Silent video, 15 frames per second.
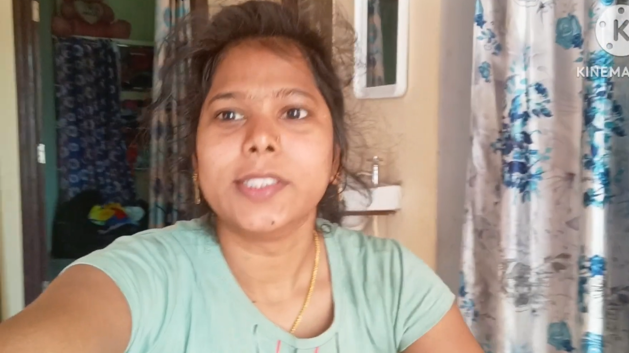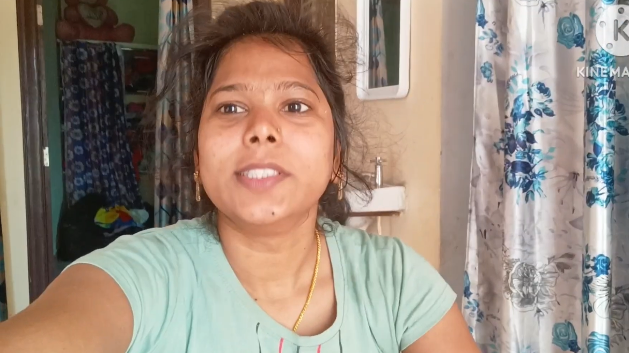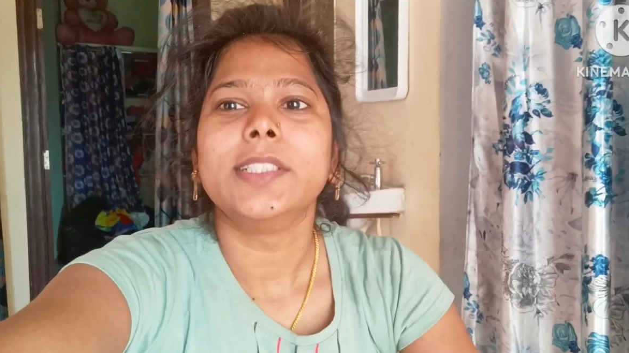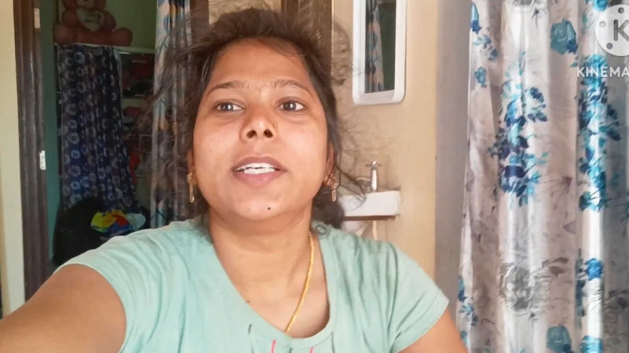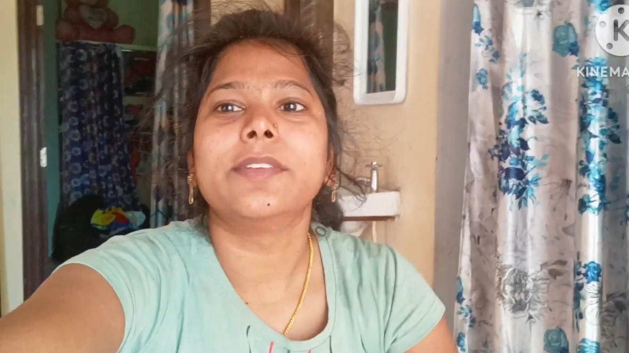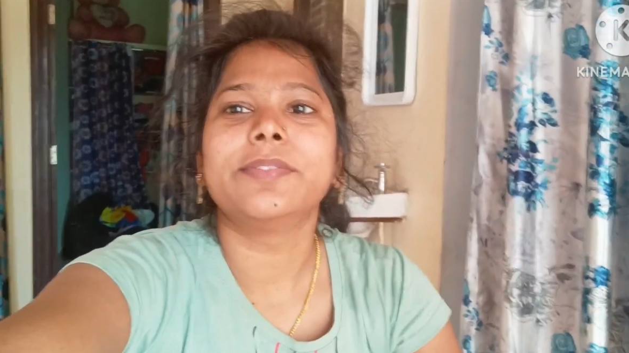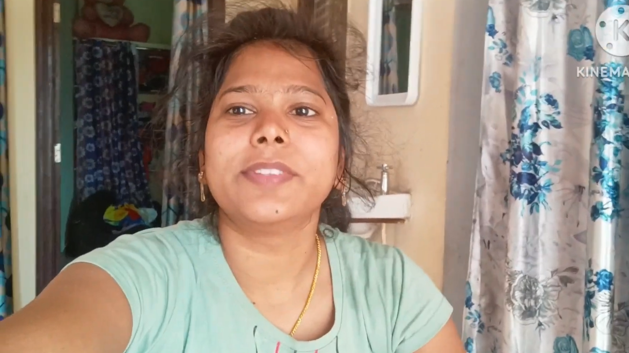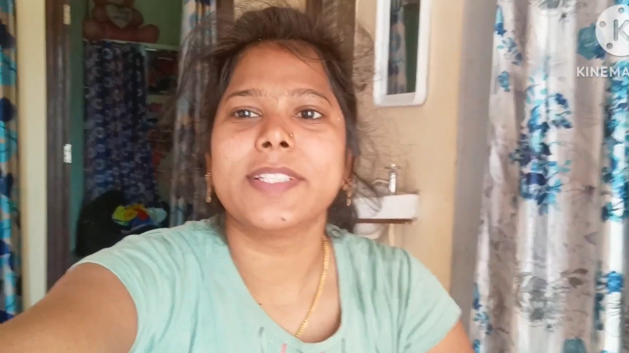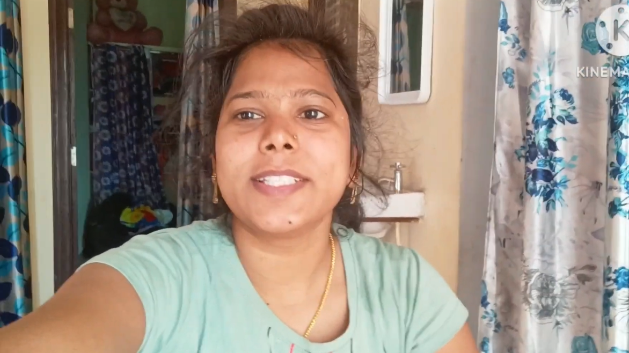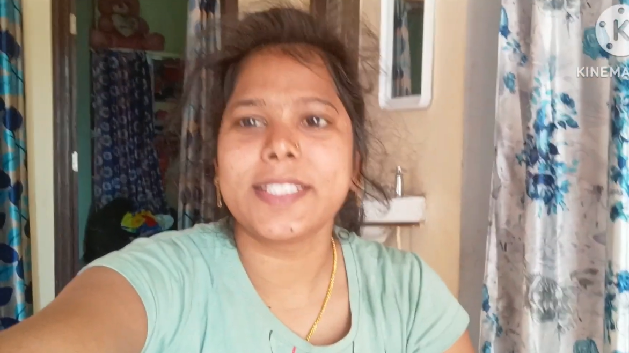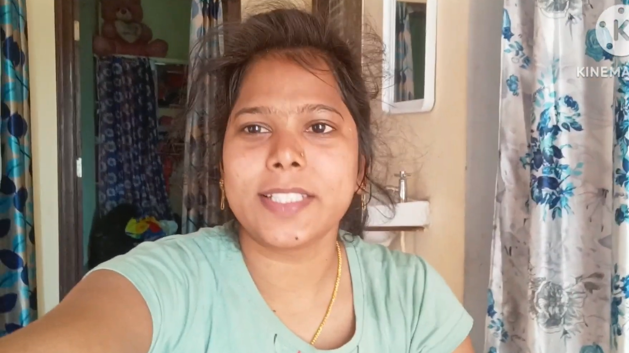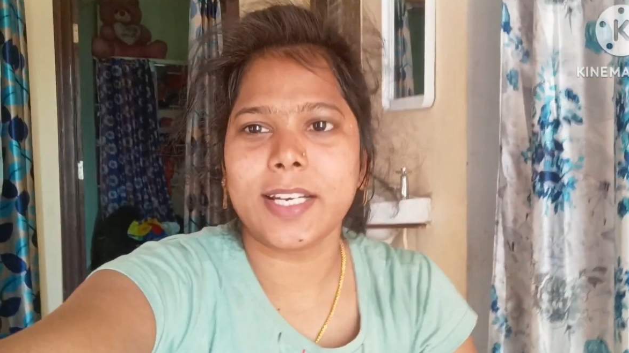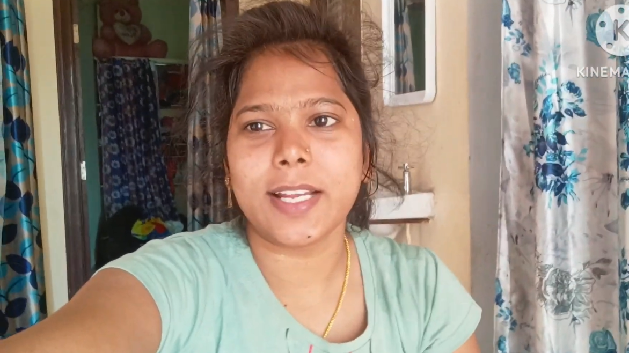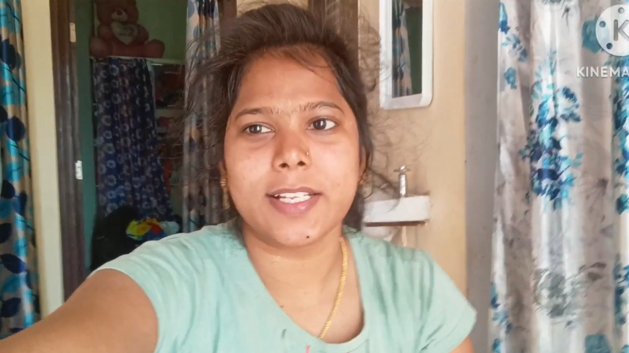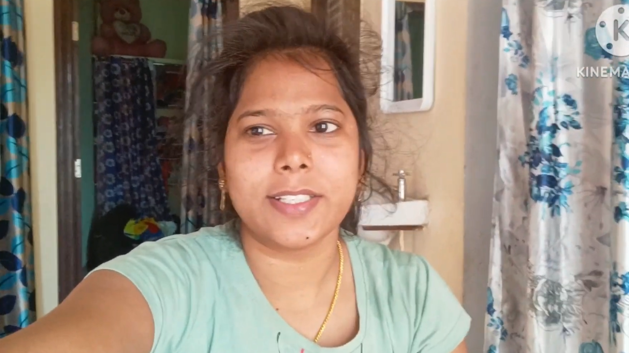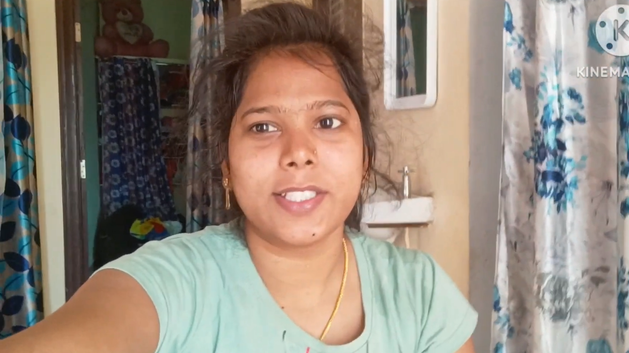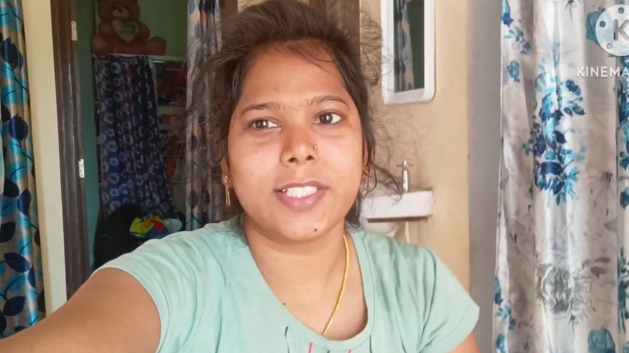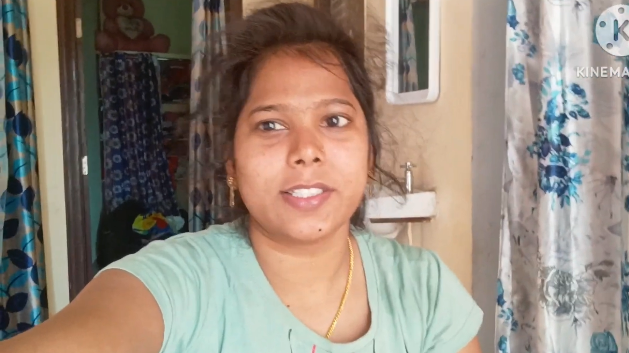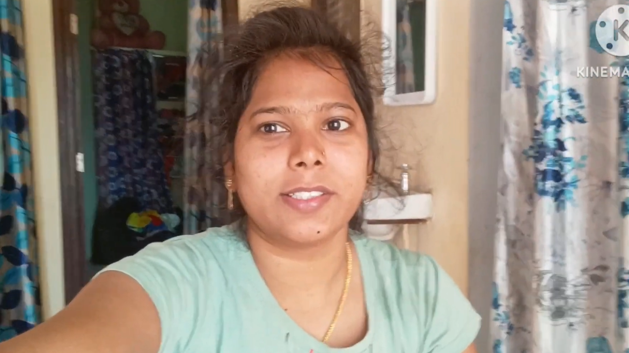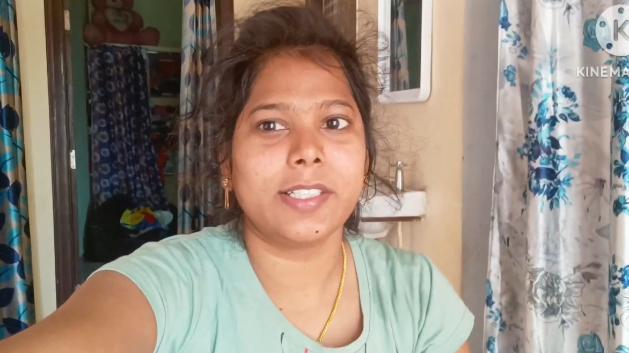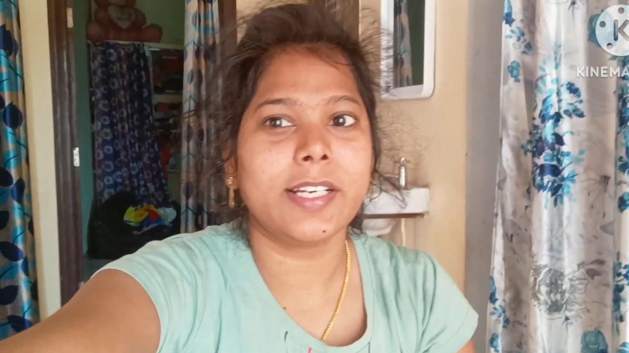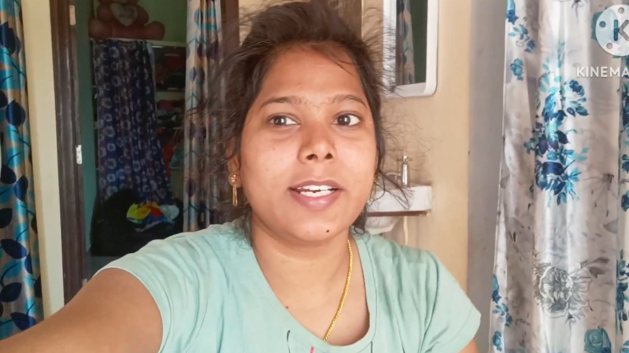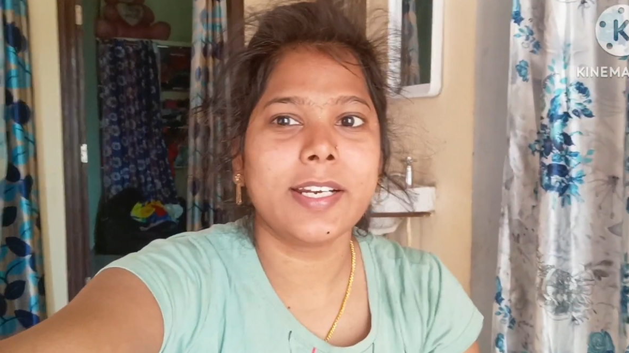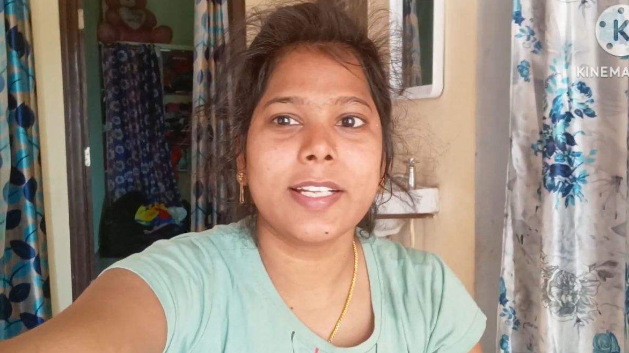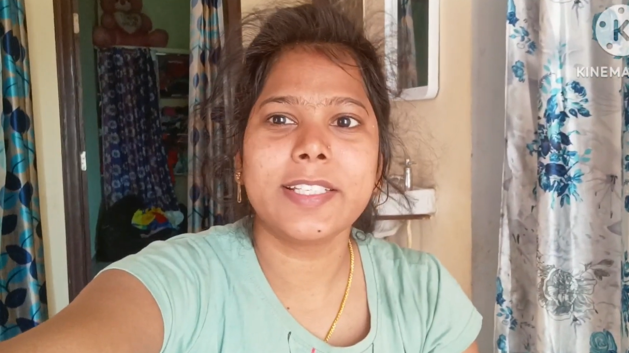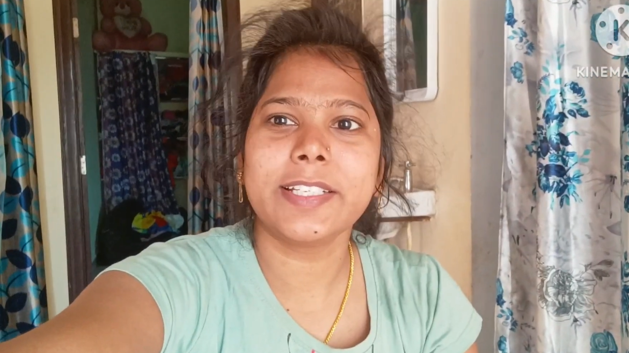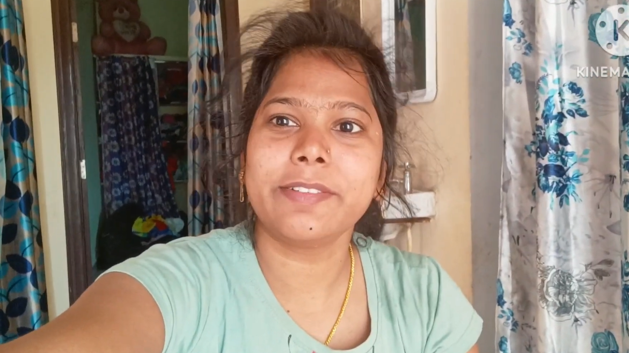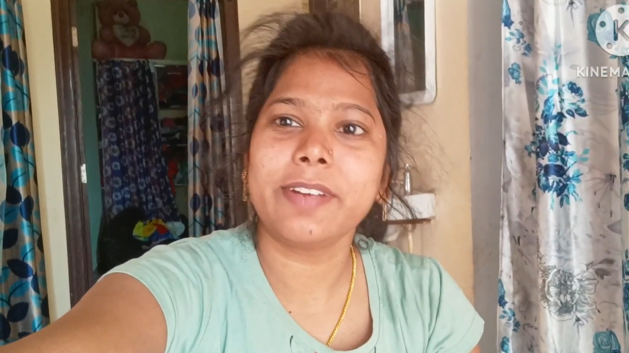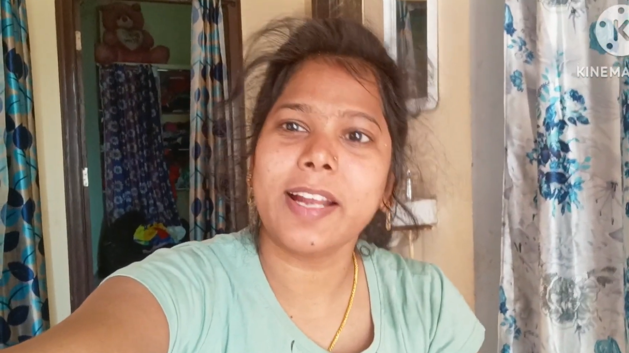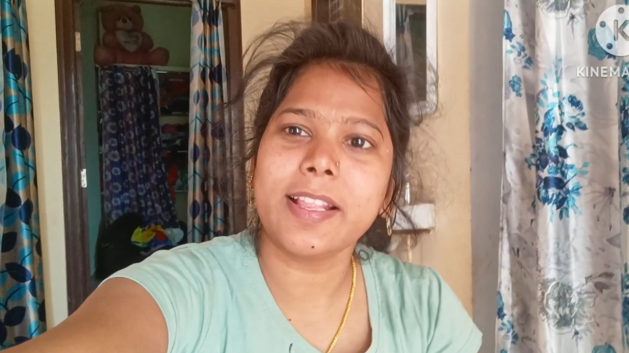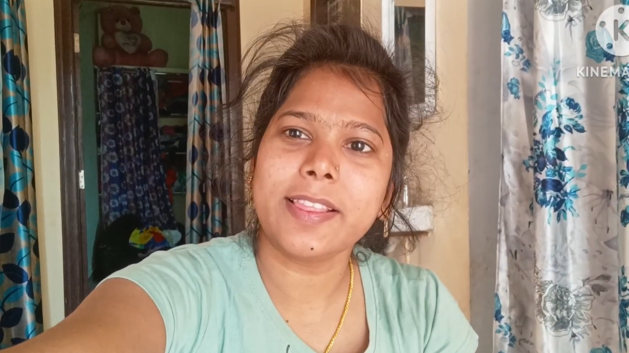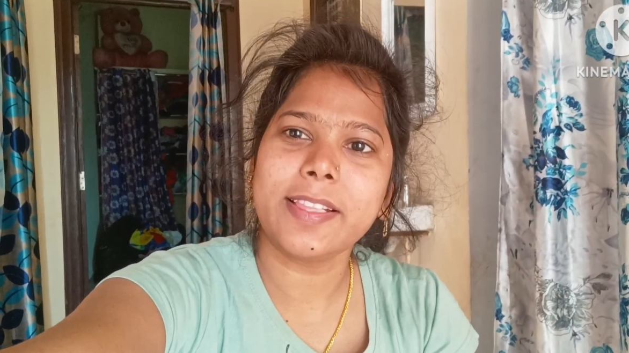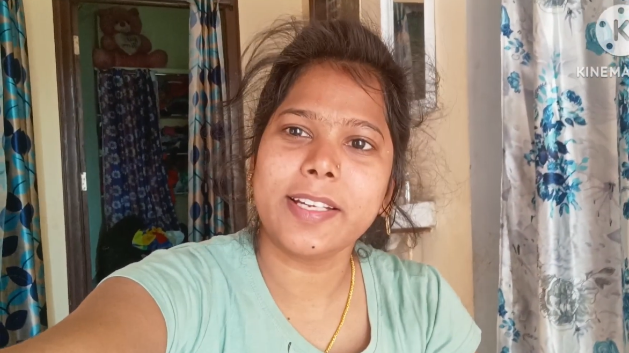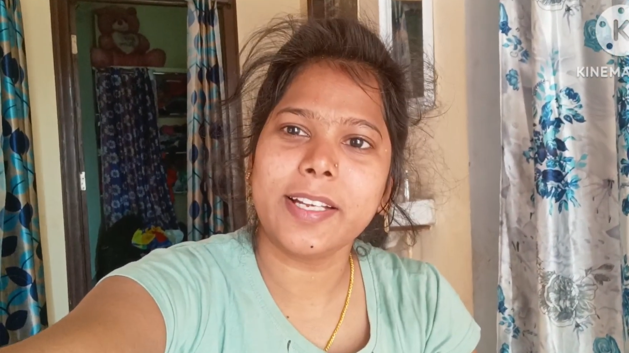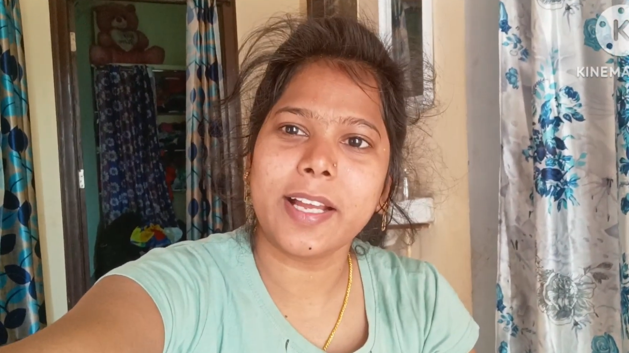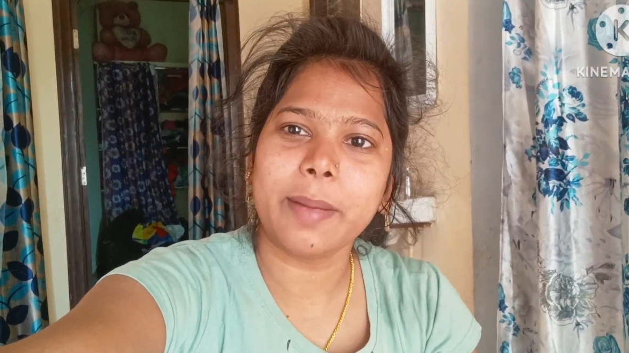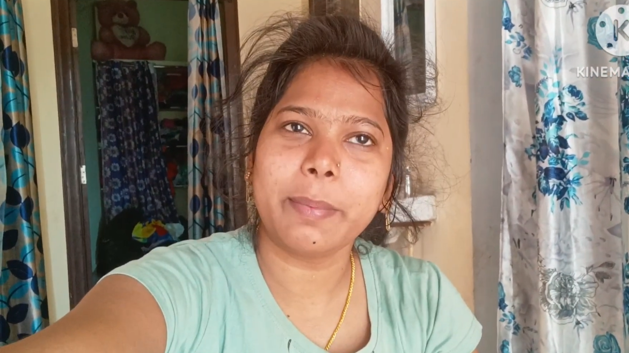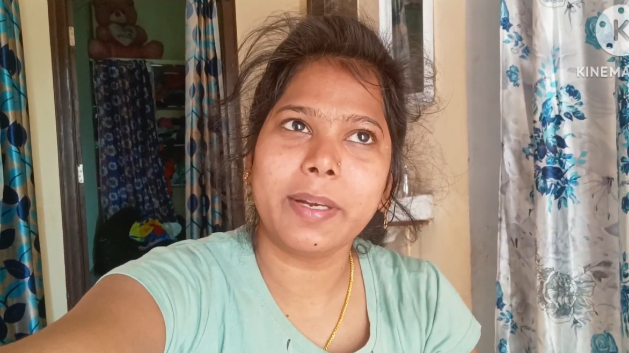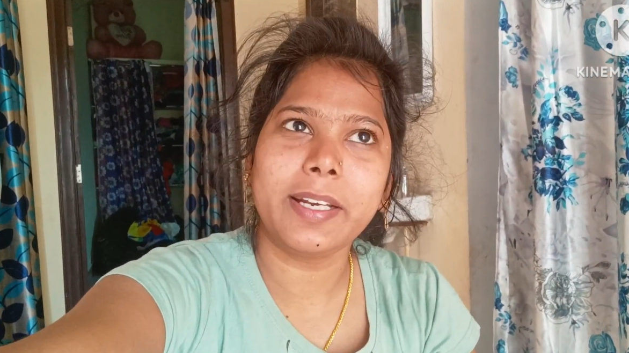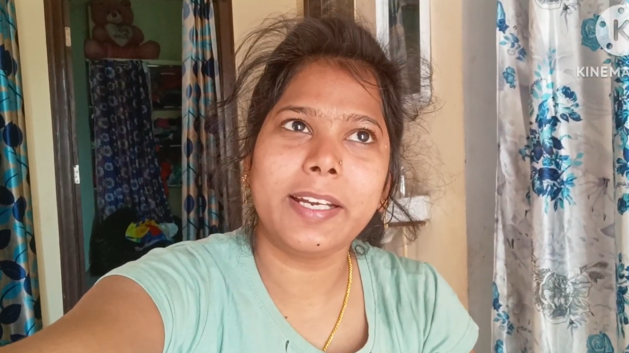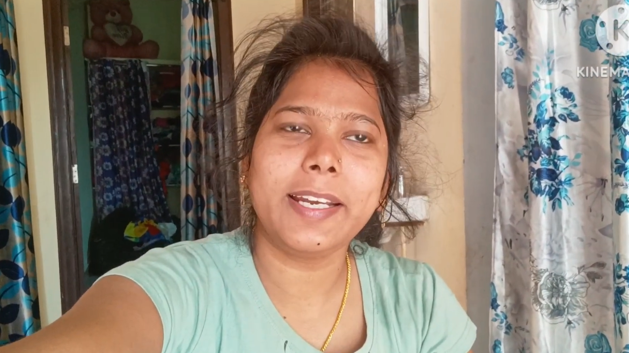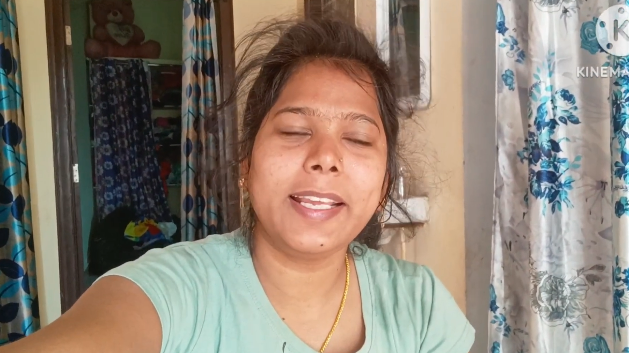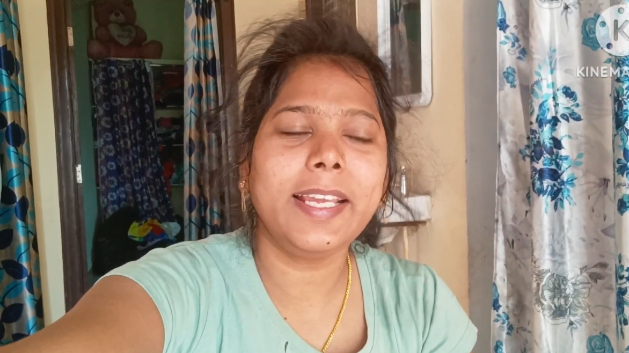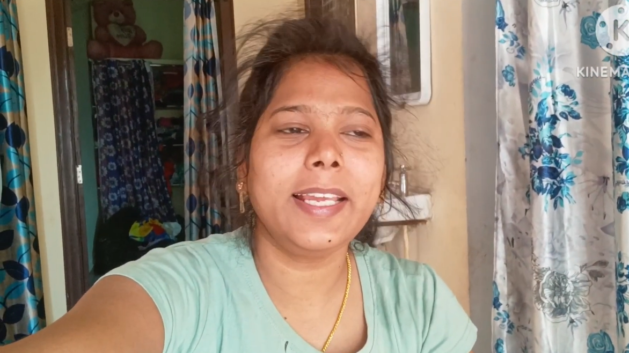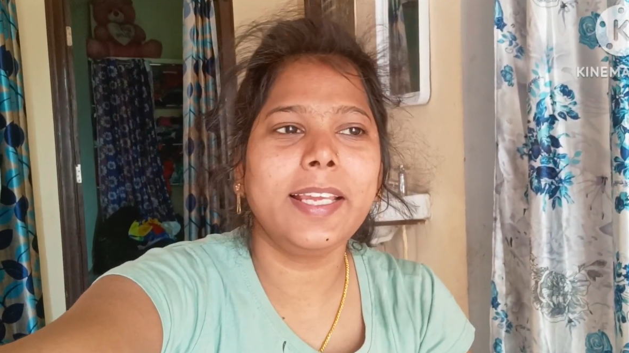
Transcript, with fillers: నా ఫస్ట్ లంచ్ నిన్న శివరాత్రి కాబట్టి